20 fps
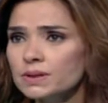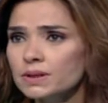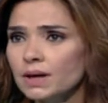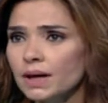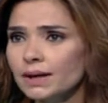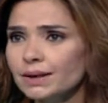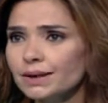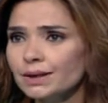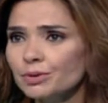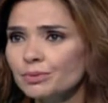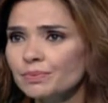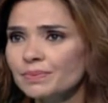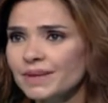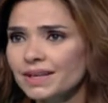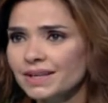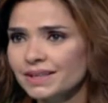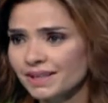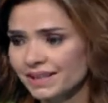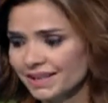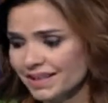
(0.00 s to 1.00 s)
على
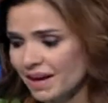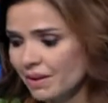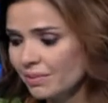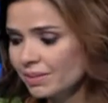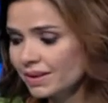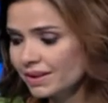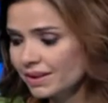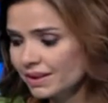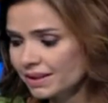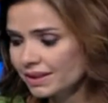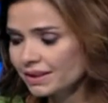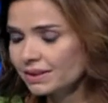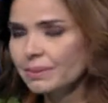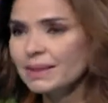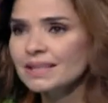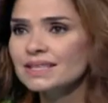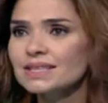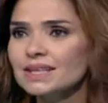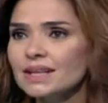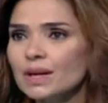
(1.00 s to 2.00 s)
لبنان يعني قبل
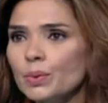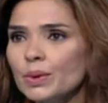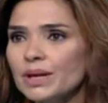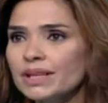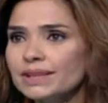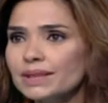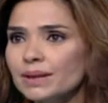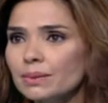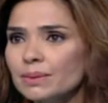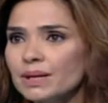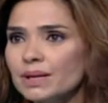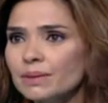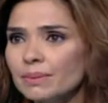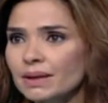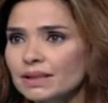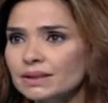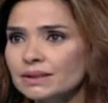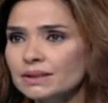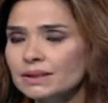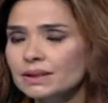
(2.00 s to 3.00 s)
8 سنوات
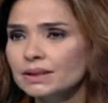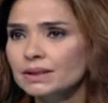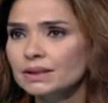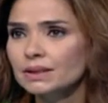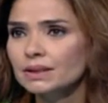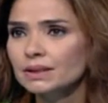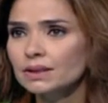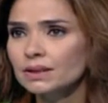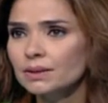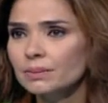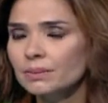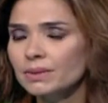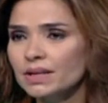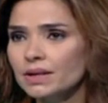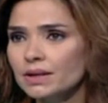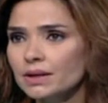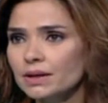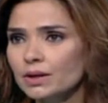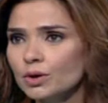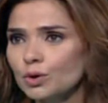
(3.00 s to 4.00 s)
تماما من
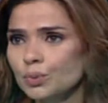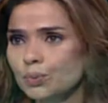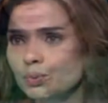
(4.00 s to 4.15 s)
اليوم